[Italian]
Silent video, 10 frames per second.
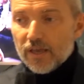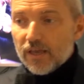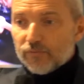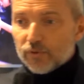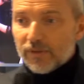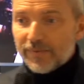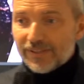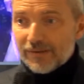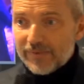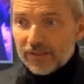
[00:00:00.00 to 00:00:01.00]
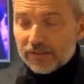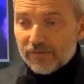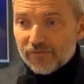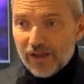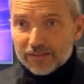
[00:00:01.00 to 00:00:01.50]
e fondamentalmente
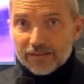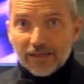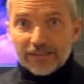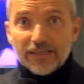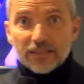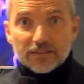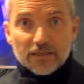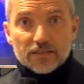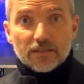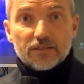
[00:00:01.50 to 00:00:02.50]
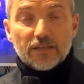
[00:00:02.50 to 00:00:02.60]
fatta in assenza di